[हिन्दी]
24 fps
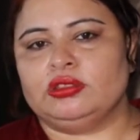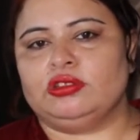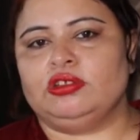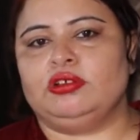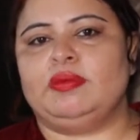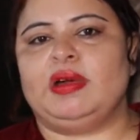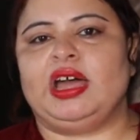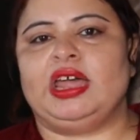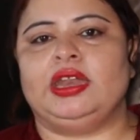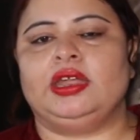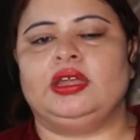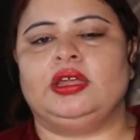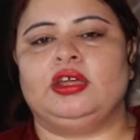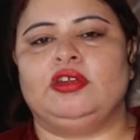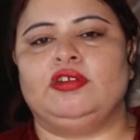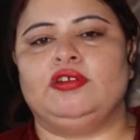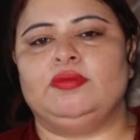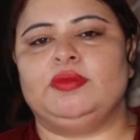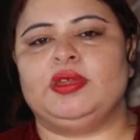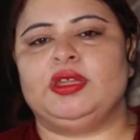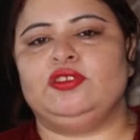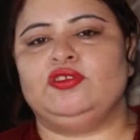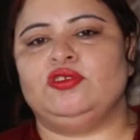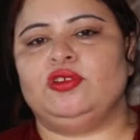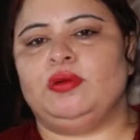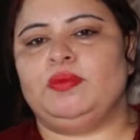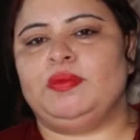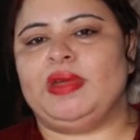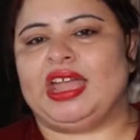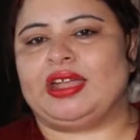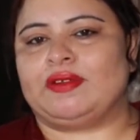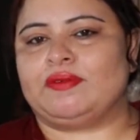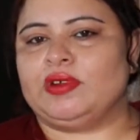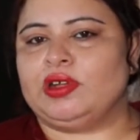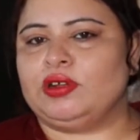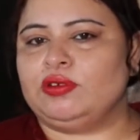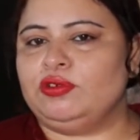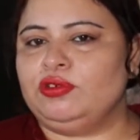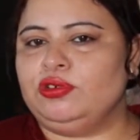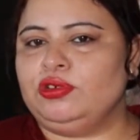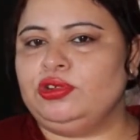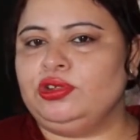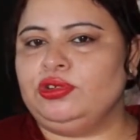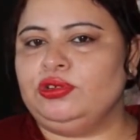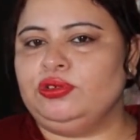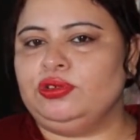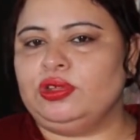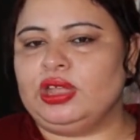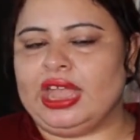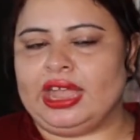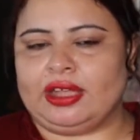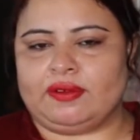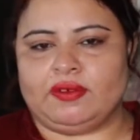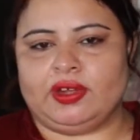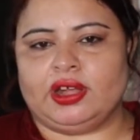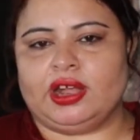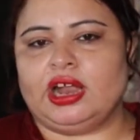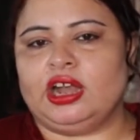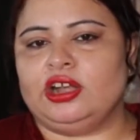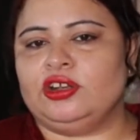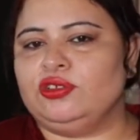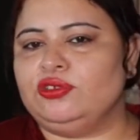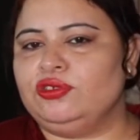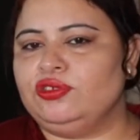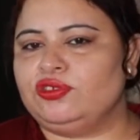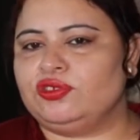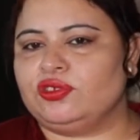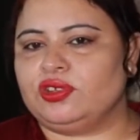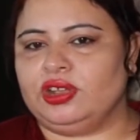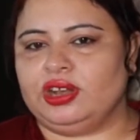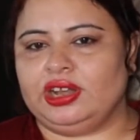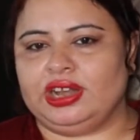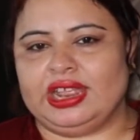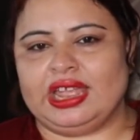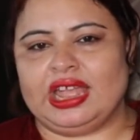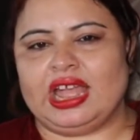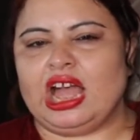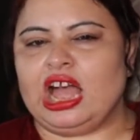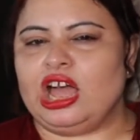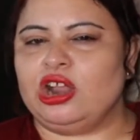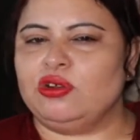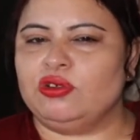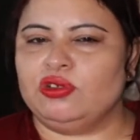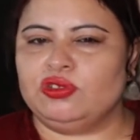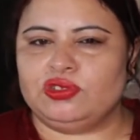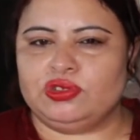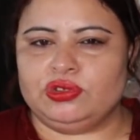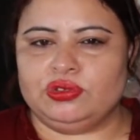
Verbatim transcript: तो हमारे घरों में जो हम एक्वागूड यू एक्वागार्ड यूज़ कर रहे हैं आर